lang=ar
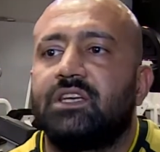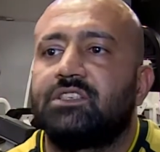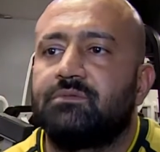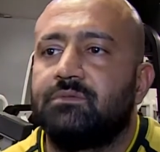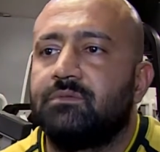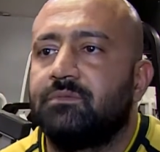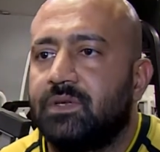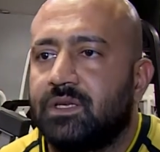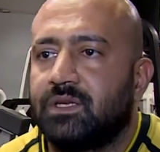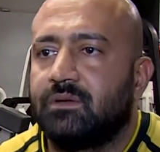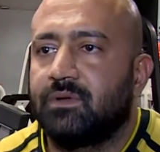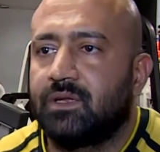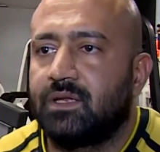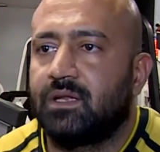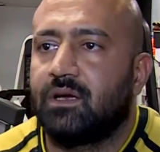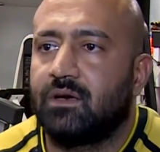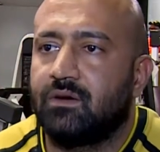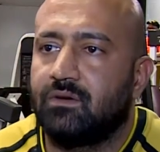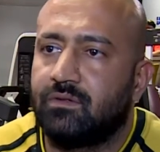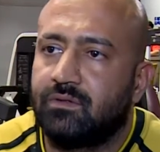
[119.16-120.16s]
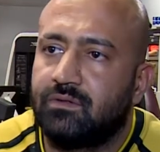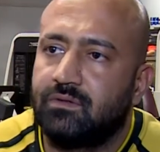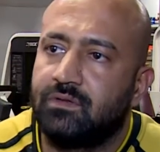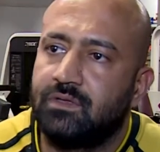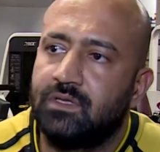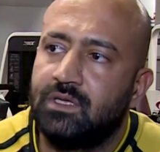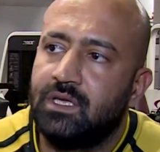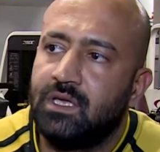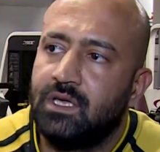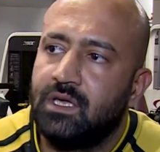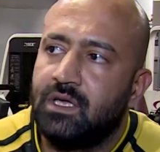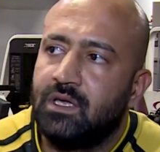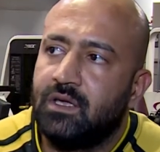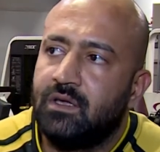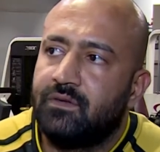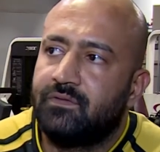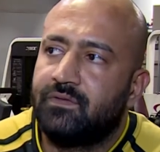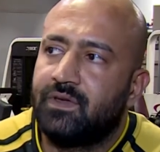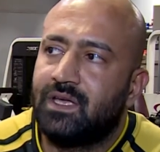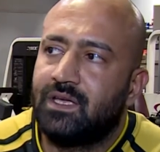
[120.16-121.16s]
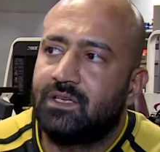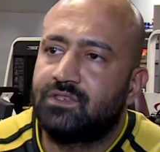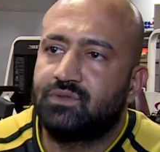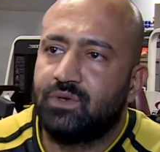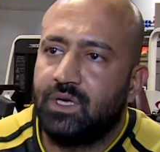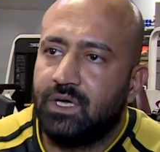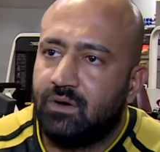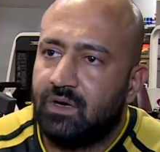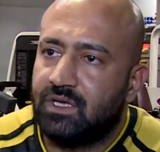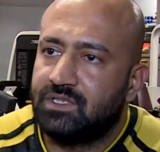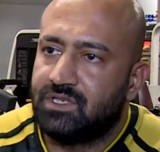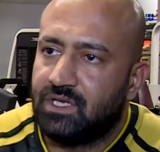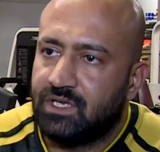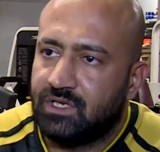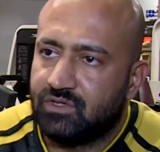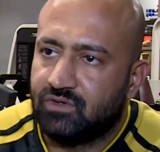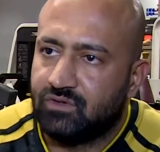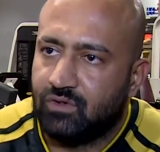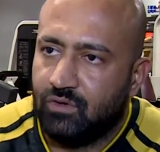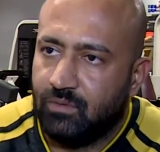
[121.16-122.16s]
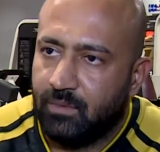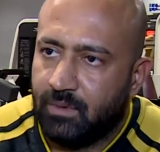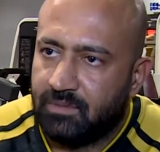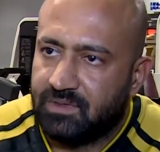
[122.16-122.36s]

قمنا ناخذ فشويه واجهنا صعوبه